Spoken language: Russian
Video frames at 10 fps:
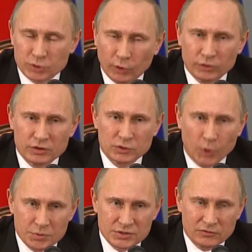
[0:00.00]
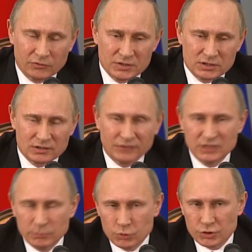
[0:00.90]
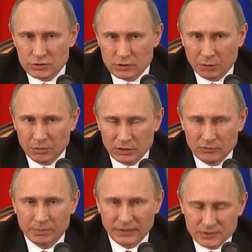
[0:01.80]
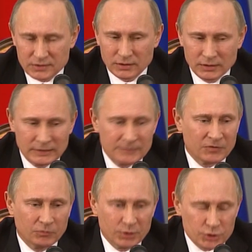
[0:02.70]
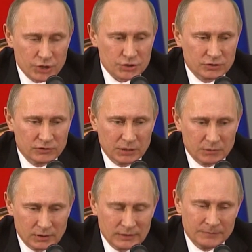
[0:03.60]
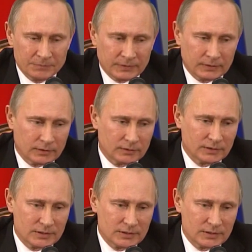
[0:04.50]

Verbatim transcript: международное сообщество вместе со всеми участниками этого процесса в ближайшее время Э,